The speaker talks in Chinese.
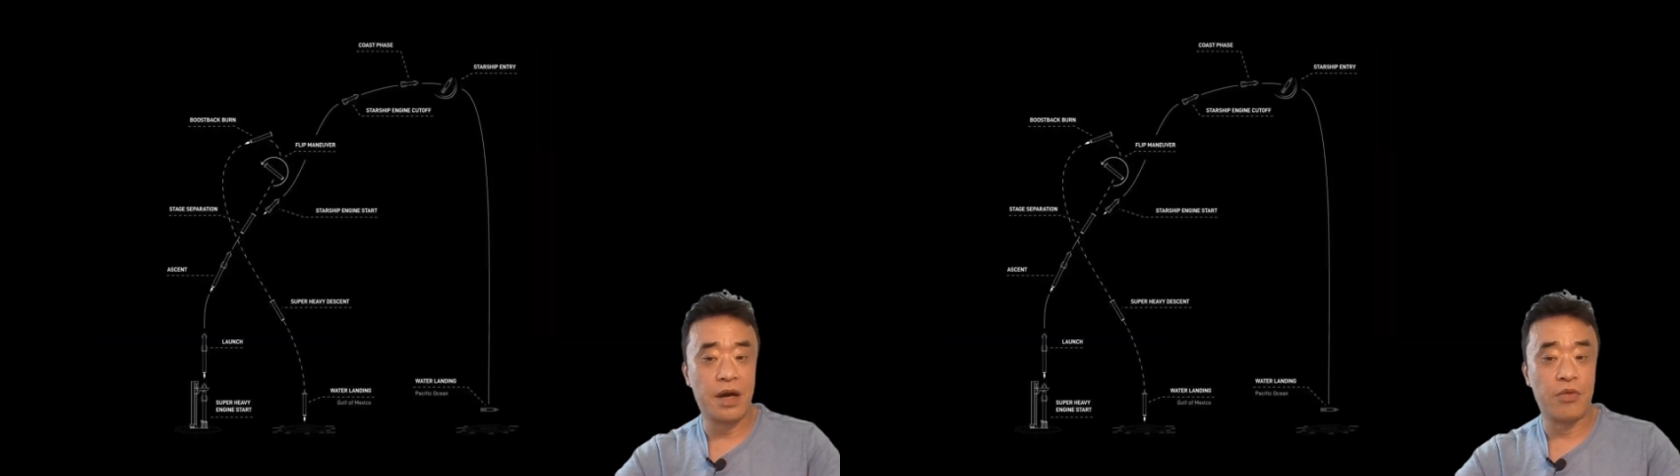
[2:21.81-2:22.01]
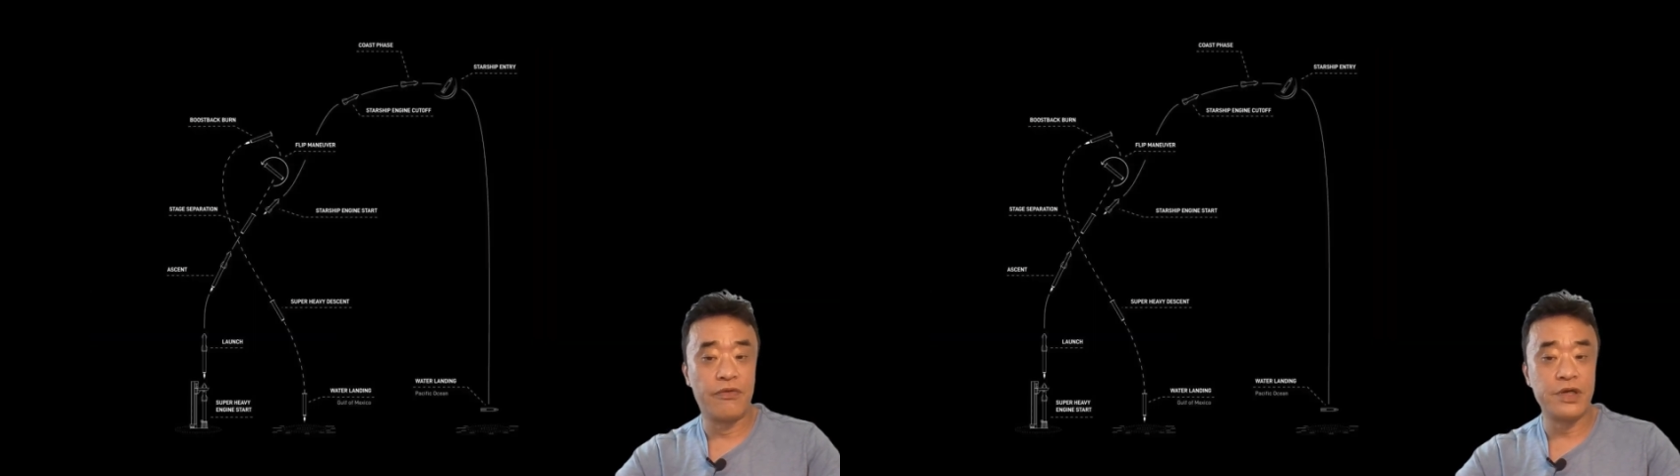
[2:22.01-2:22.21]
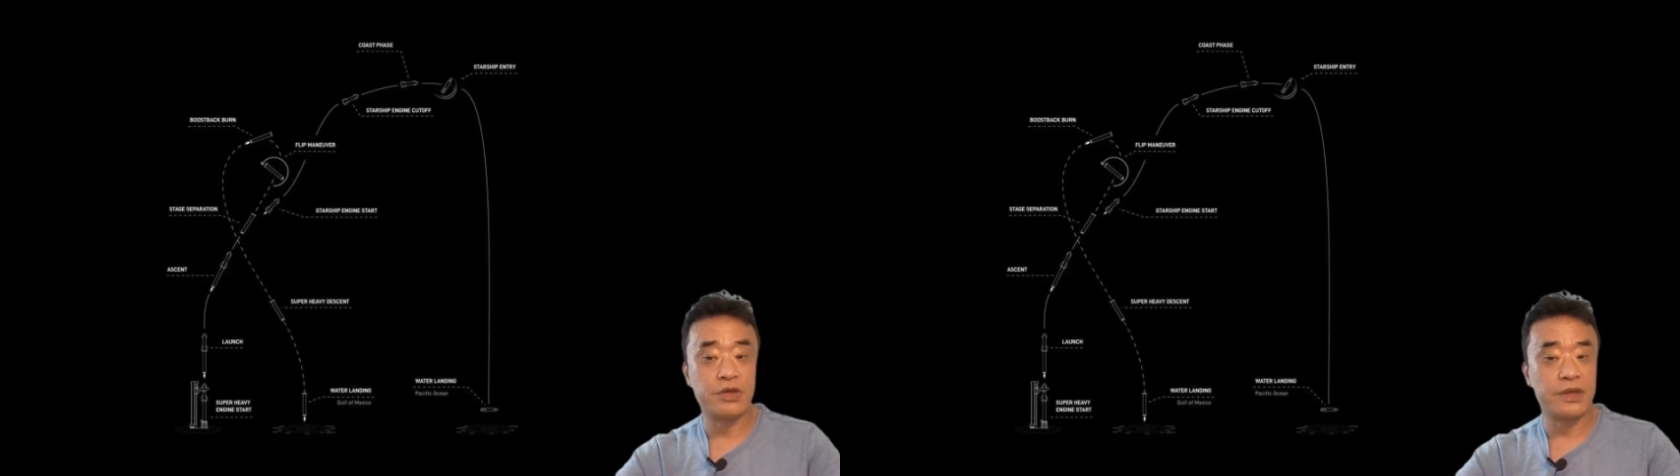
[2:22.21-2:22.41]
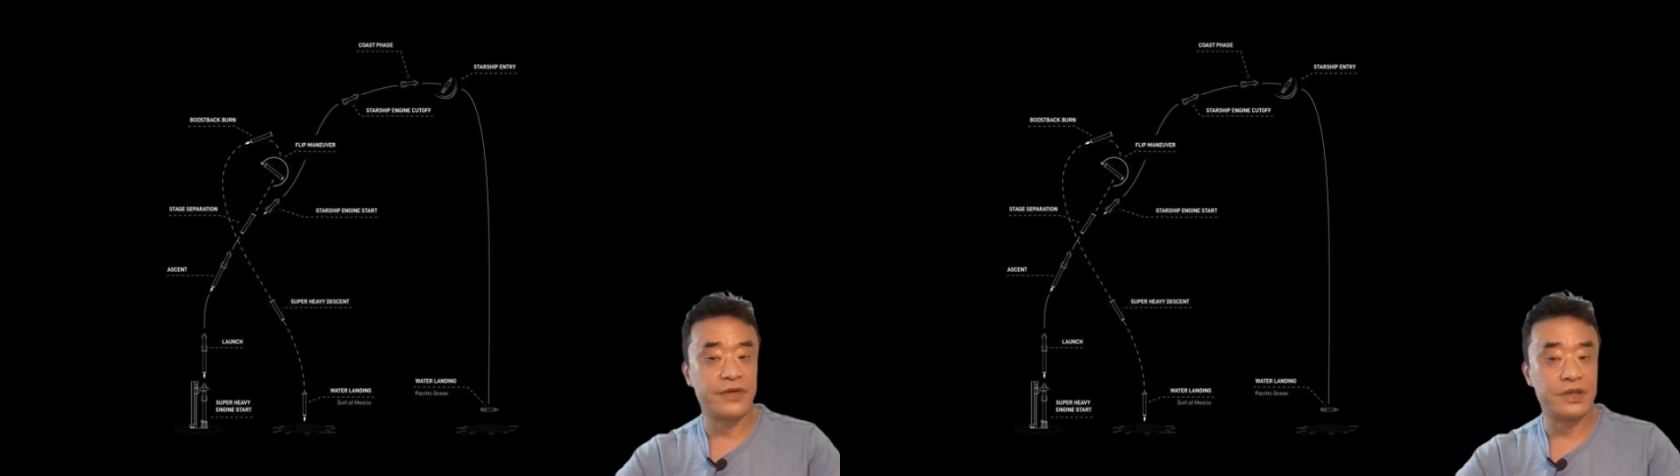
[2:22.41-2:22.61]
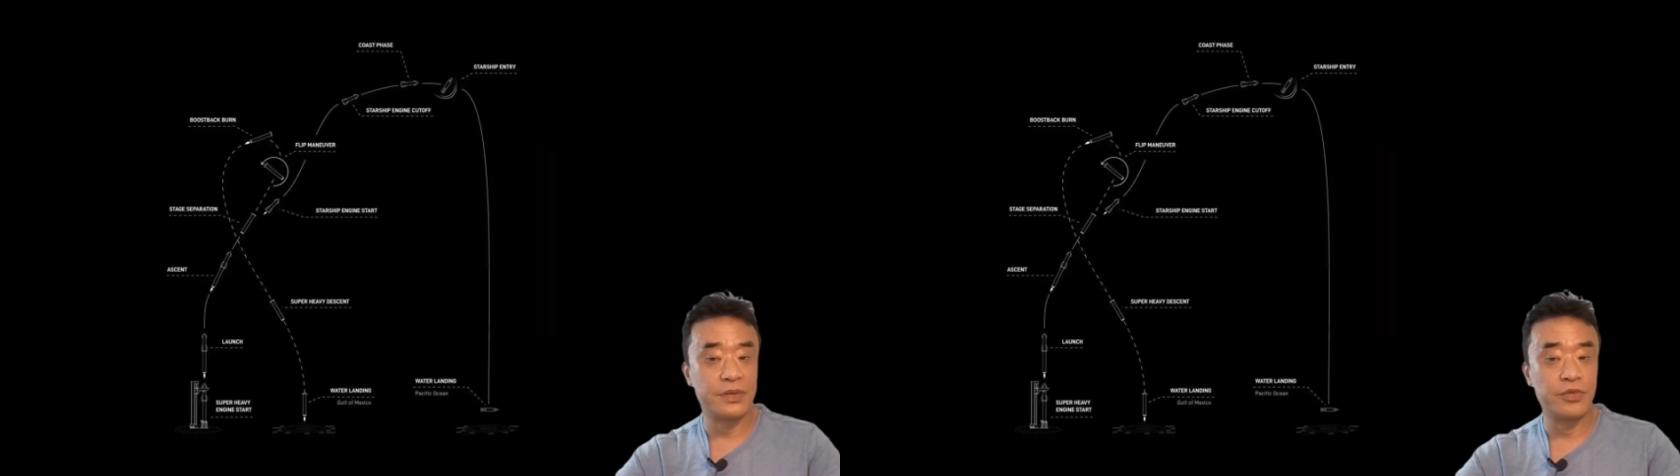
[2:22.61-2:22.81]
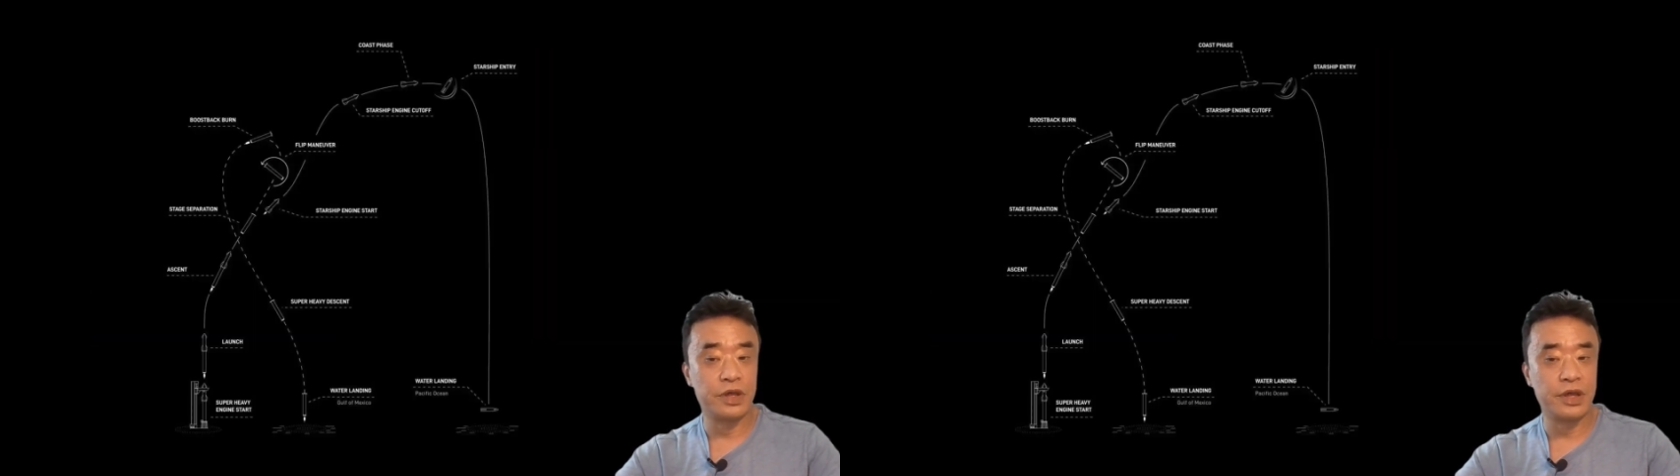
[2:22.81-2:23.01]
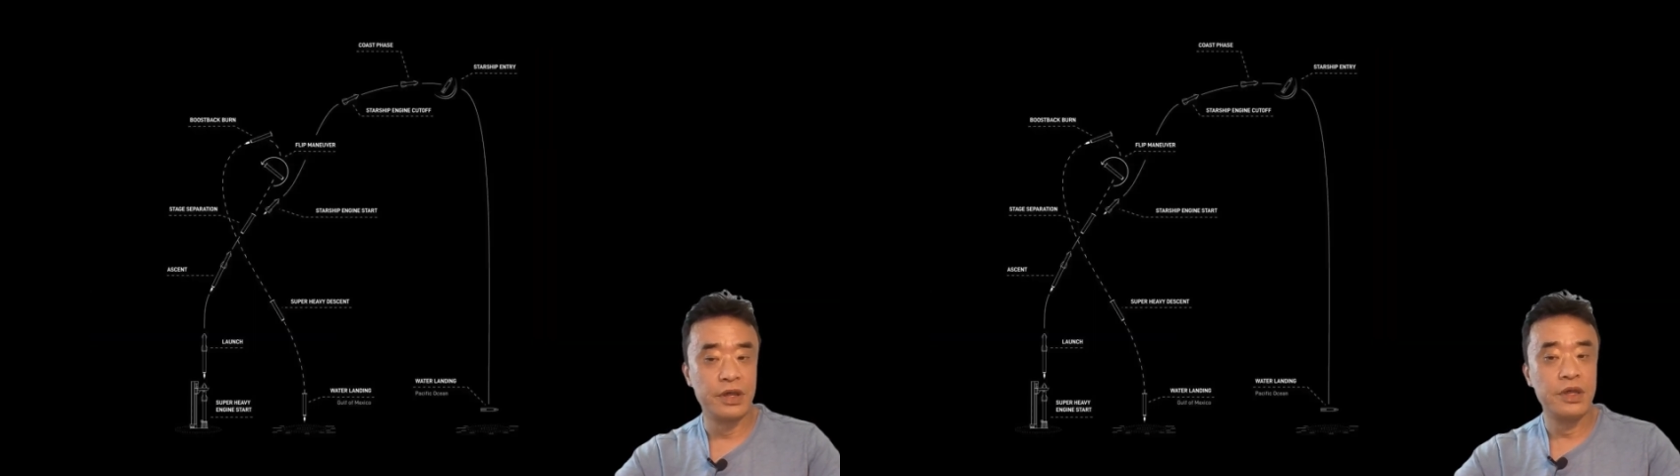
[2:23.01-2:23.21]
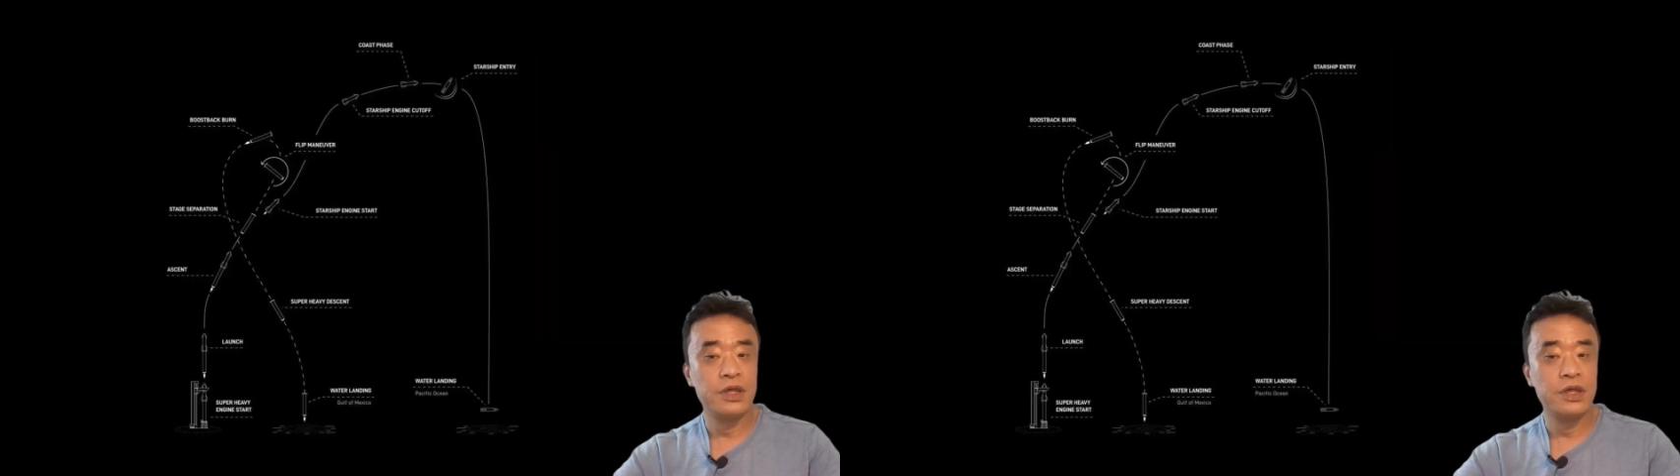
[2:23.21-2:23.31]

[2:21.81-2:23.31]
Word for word: 二五飞船的飞行目的